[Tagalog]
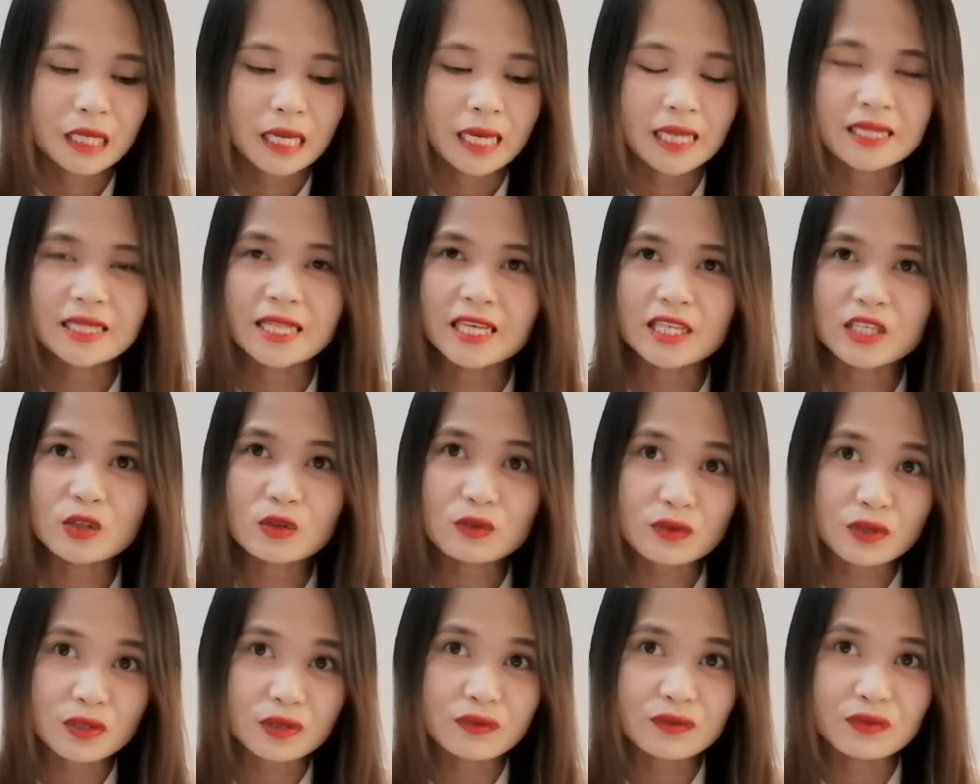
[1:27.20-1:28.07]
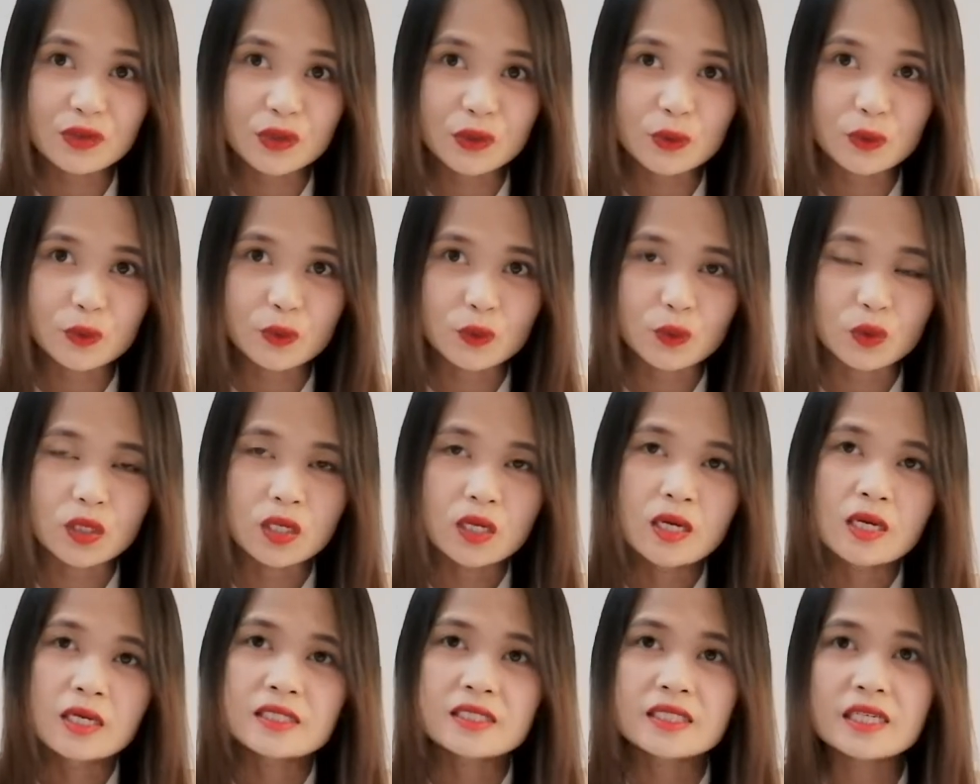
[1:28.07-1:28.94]
And then yung review.
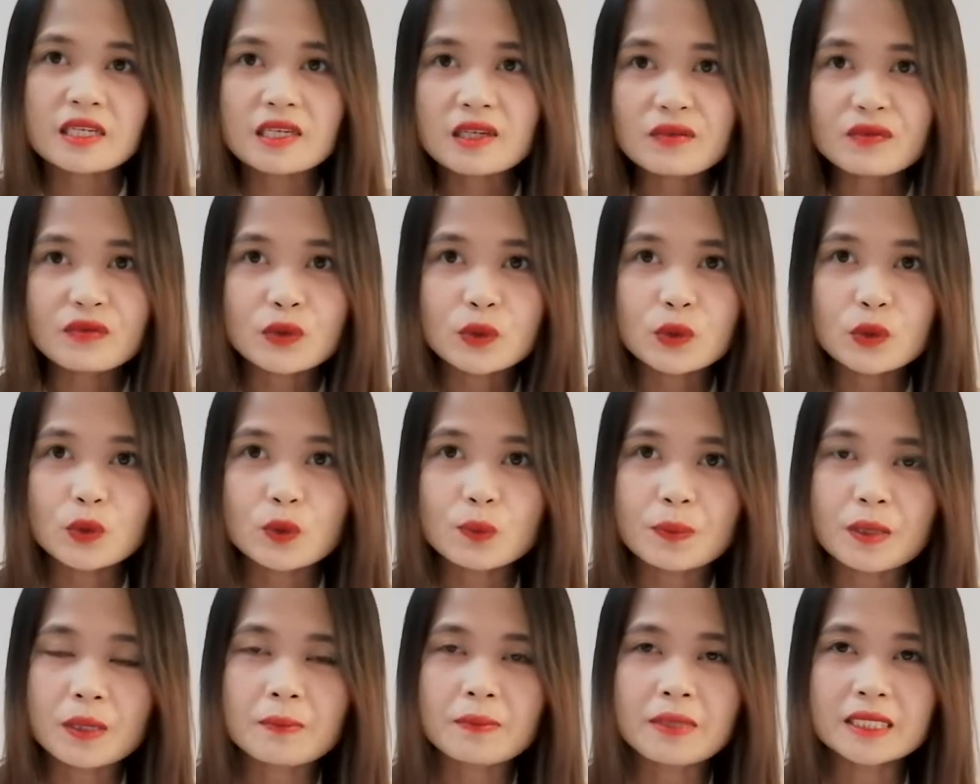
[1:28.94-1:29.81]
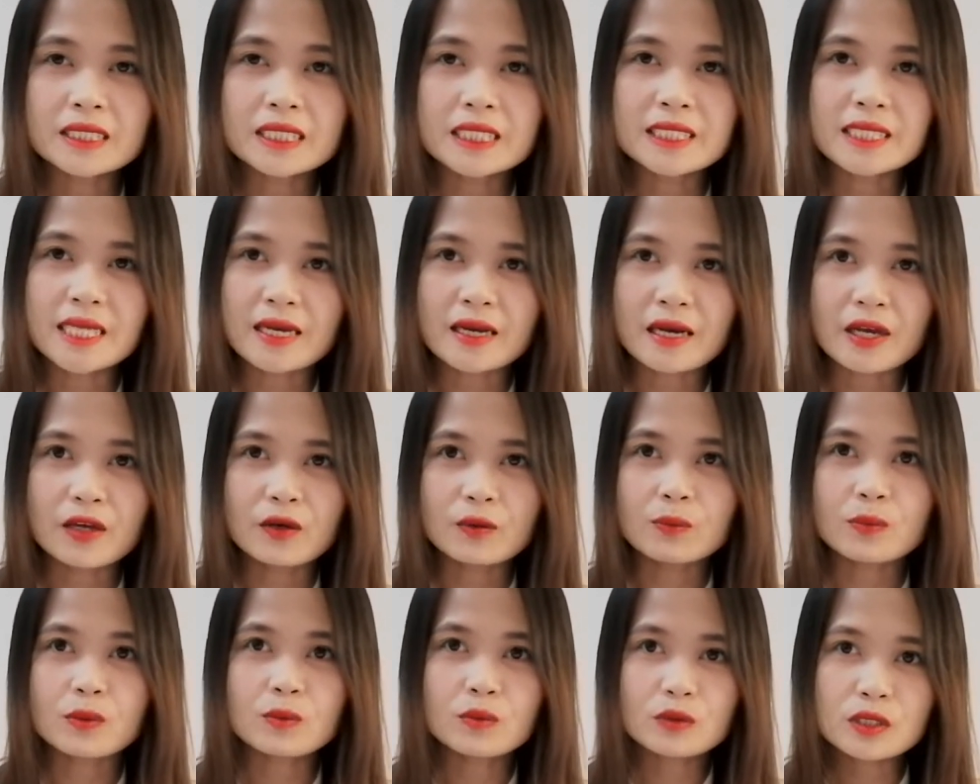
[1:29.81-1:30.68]
Sa review, pag mag-check kayo,
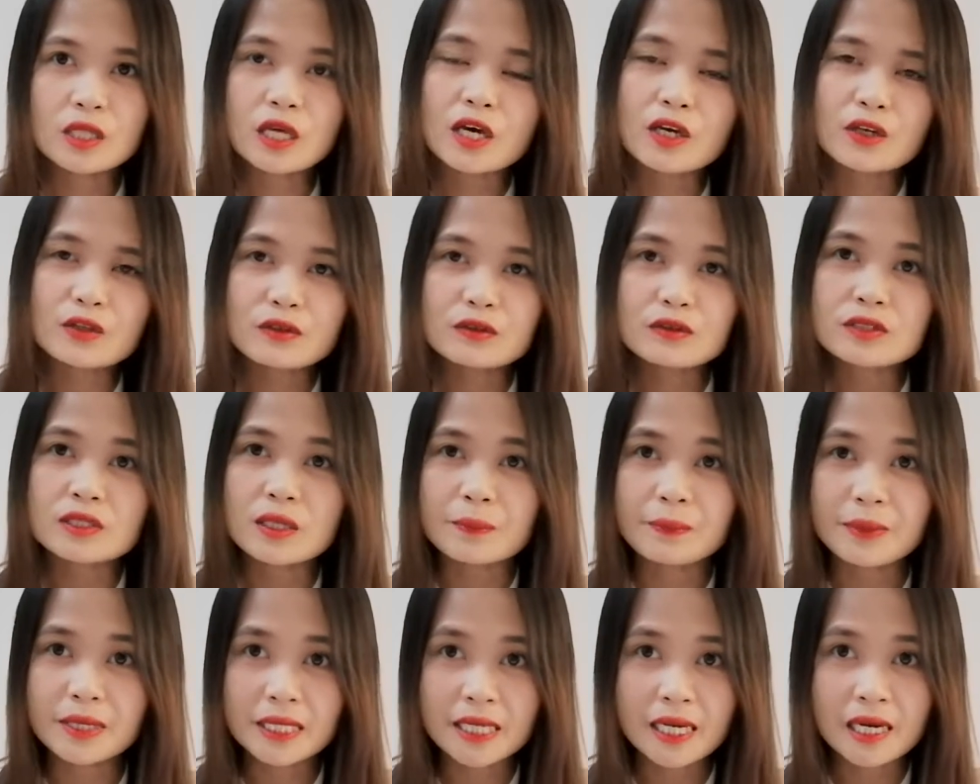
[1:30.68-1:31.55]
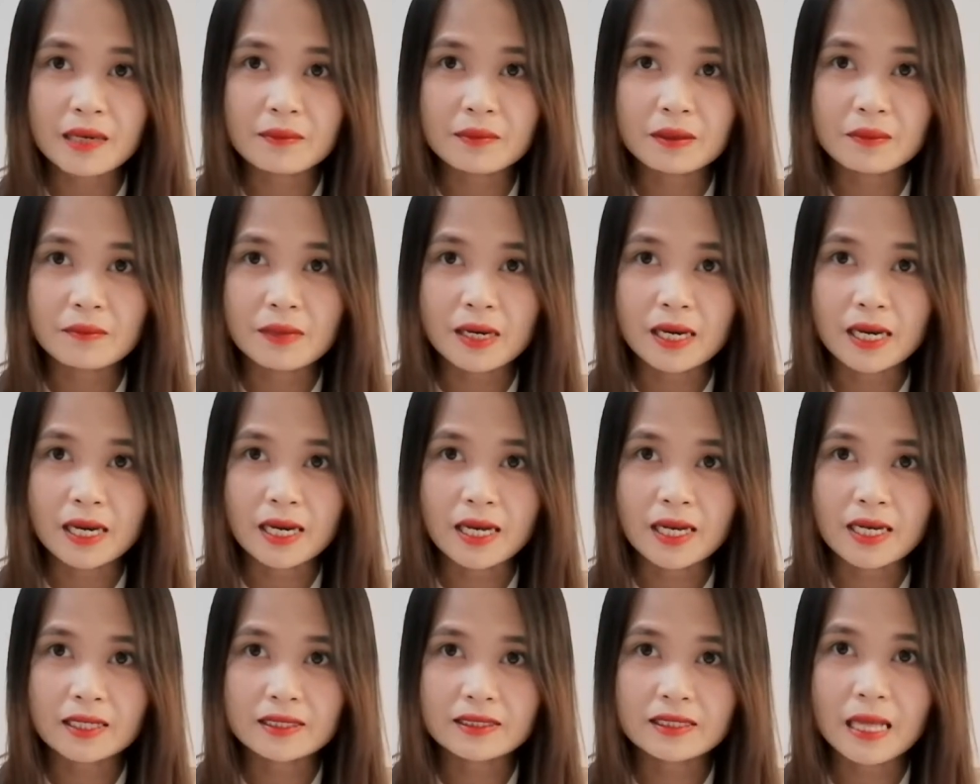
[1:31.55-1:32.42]
pumunta kayo dun sa
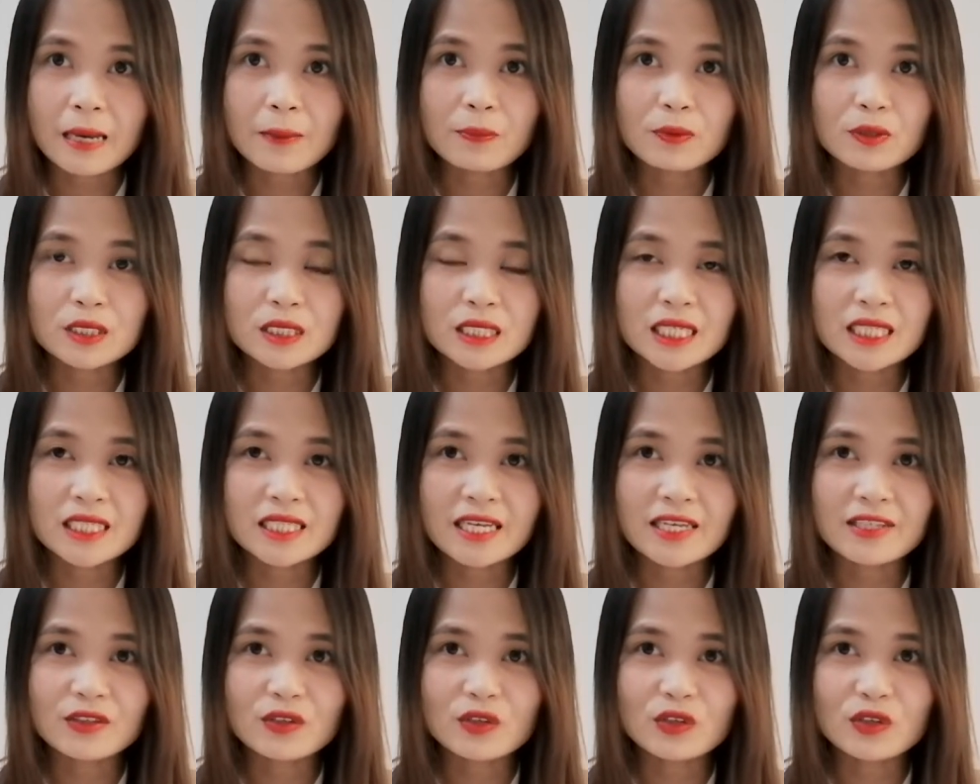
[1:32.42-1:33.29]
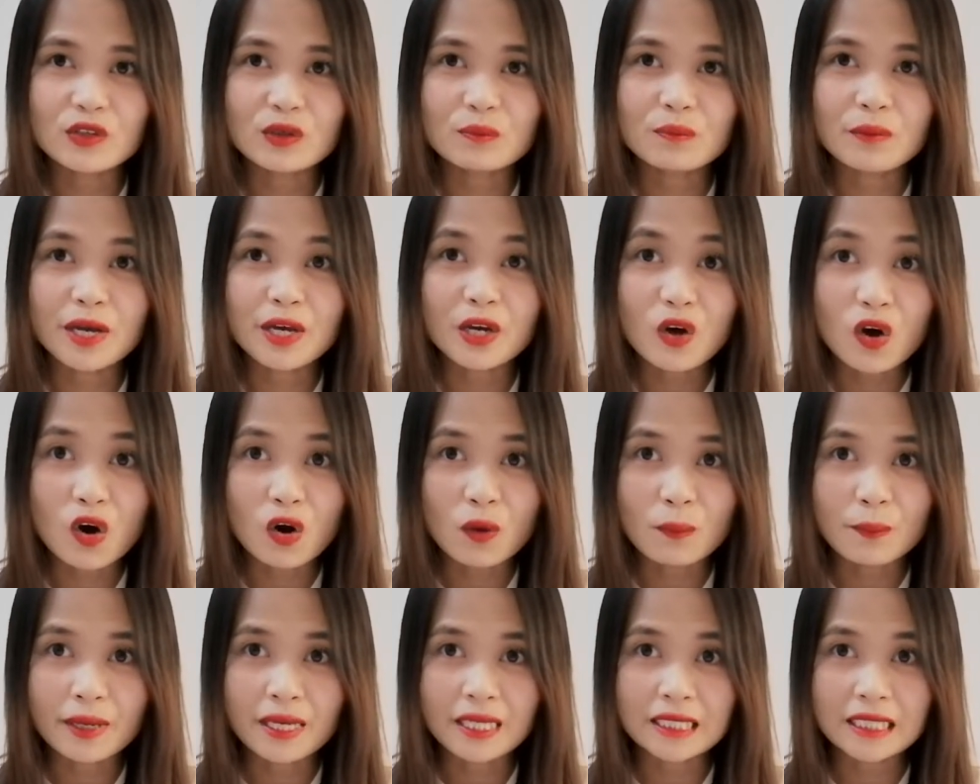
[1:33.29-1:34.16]
pinakababa, tapos tingnan nyo yung my
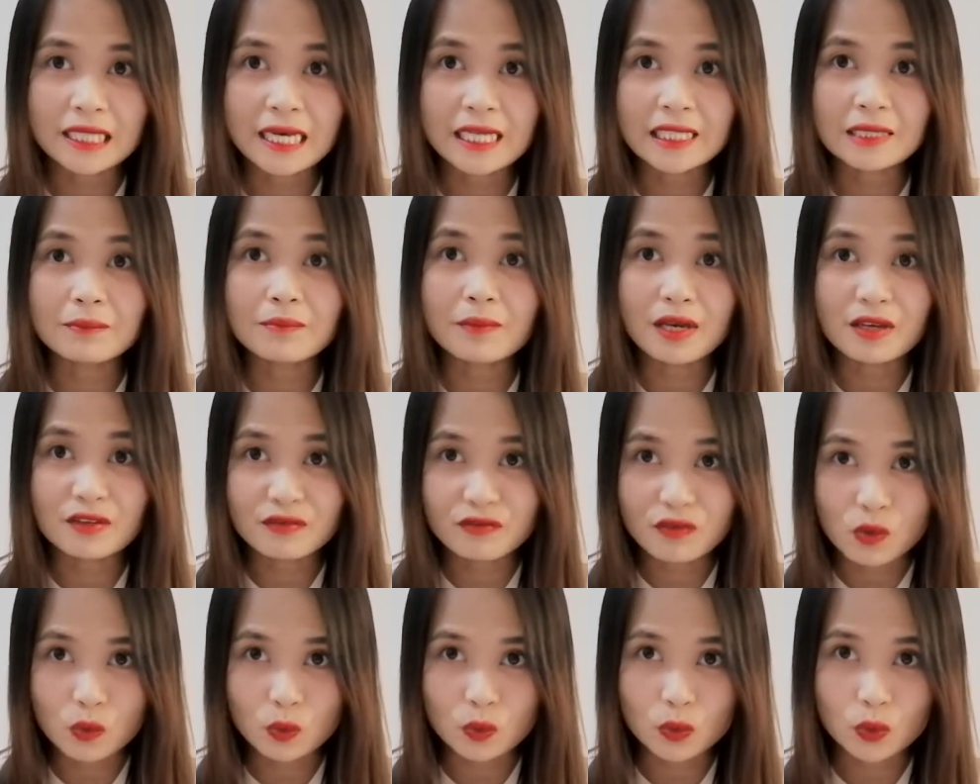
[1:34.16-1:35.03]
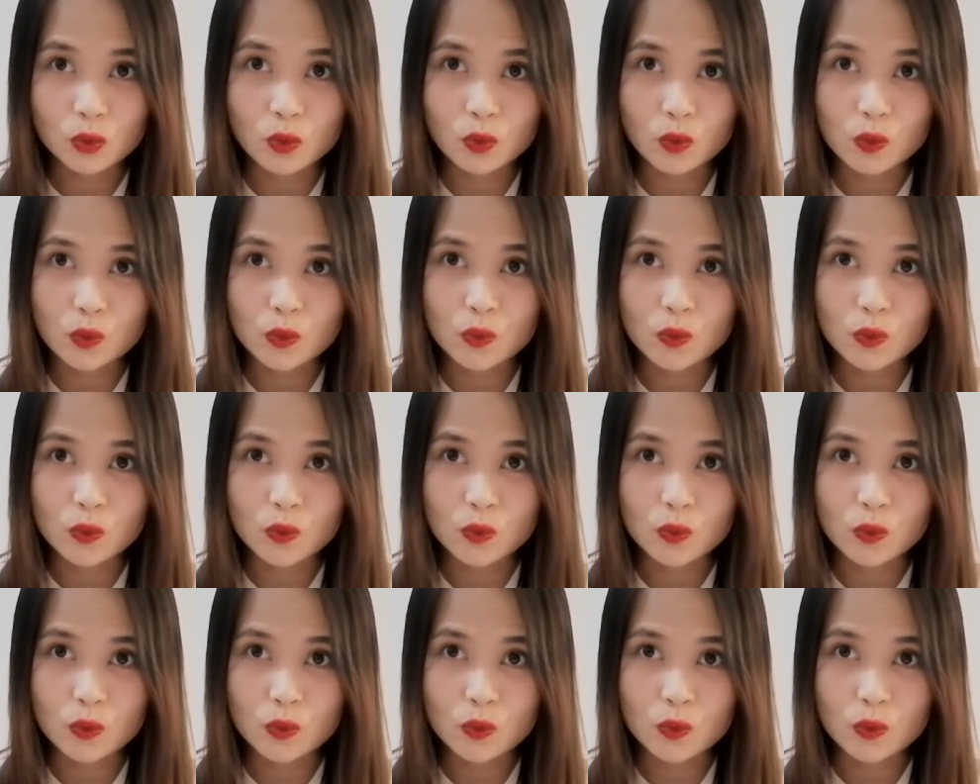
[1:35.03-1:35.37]
comment at my photo.